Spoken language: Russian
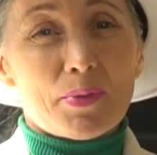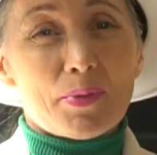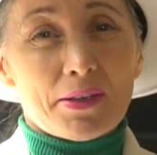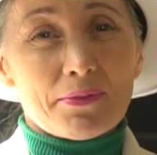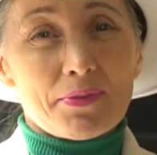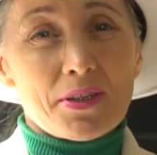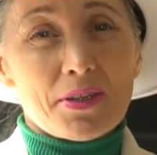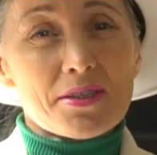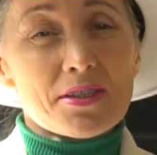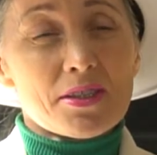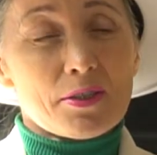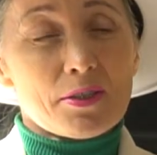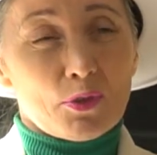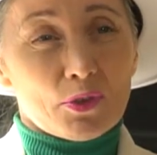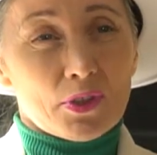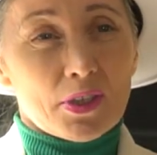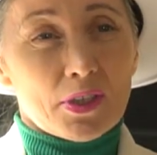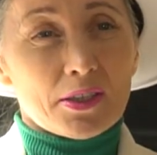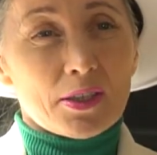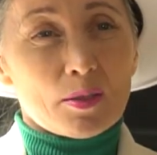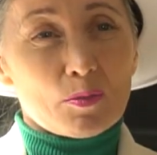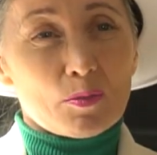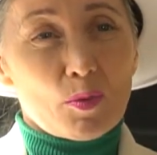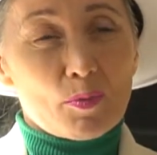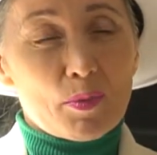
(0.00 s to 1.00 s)
профессия, вот к
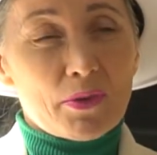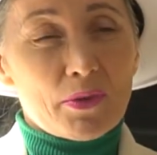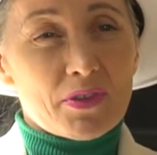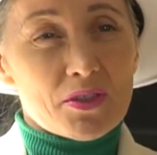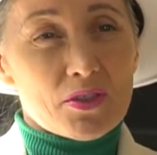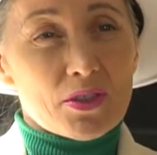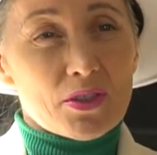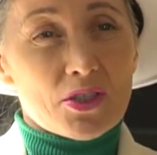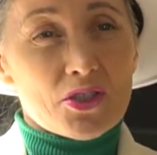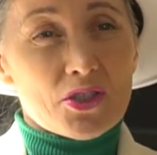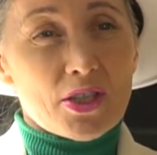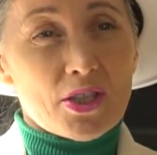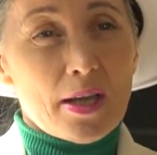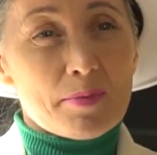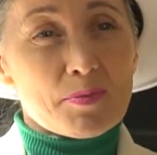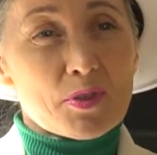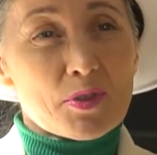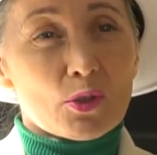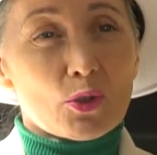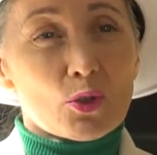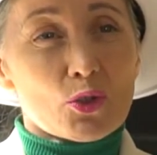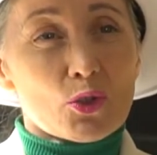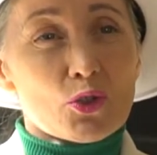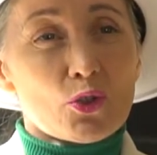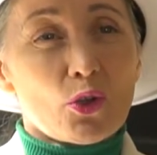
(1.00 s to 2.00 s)
этому мы
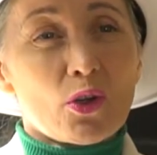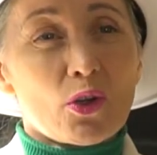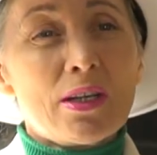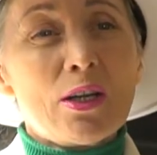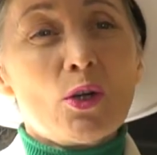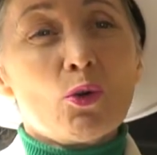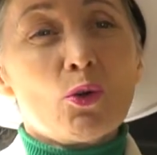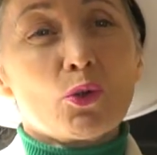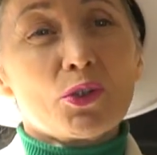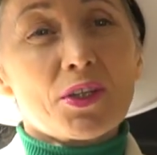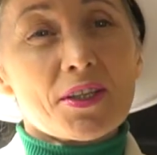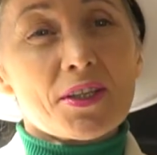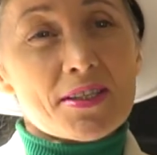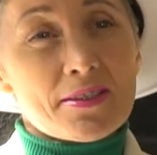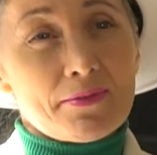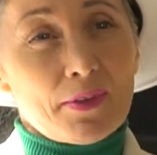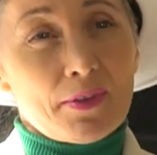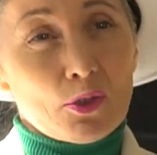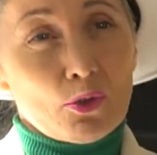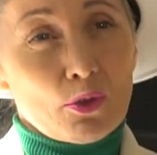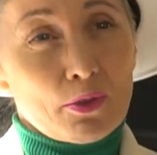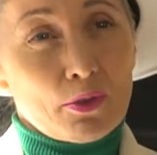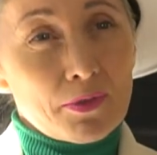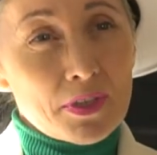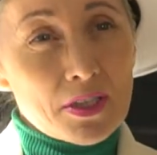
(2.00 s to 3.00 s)
возвращаемся, то, что у них
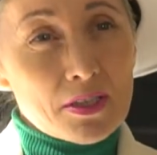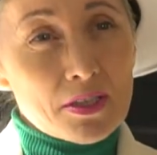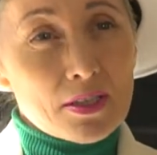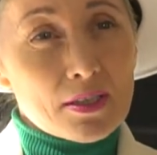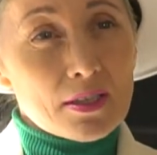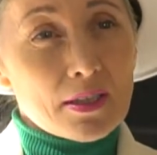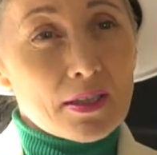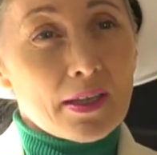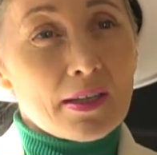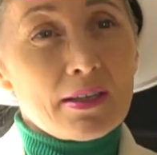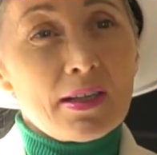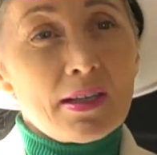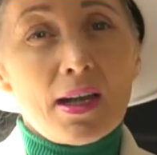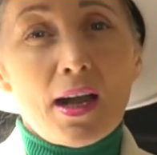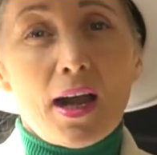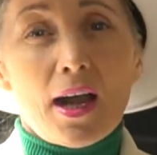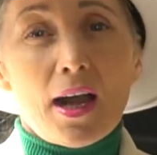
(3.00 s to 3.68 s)
свое видение,